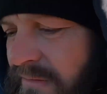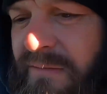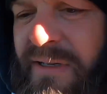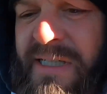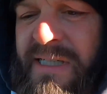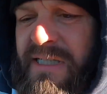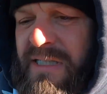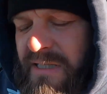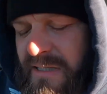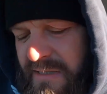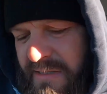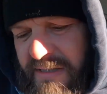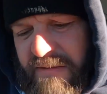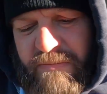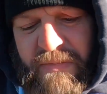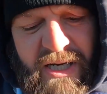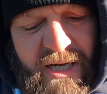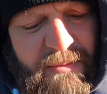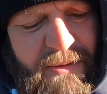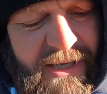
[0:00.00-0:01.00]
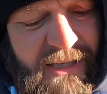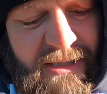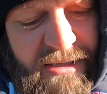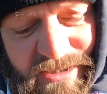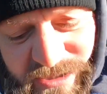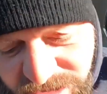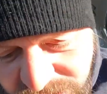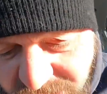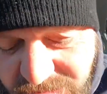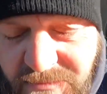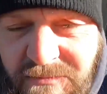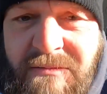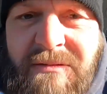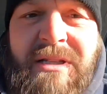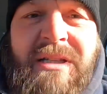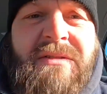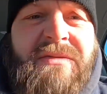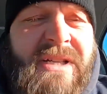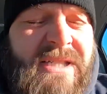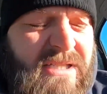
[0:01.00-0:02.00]
weiß ich nicht, 7,5, 8 Liter,
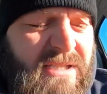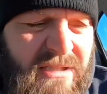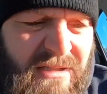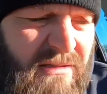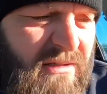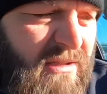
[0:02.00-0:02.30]
ich weiß nicht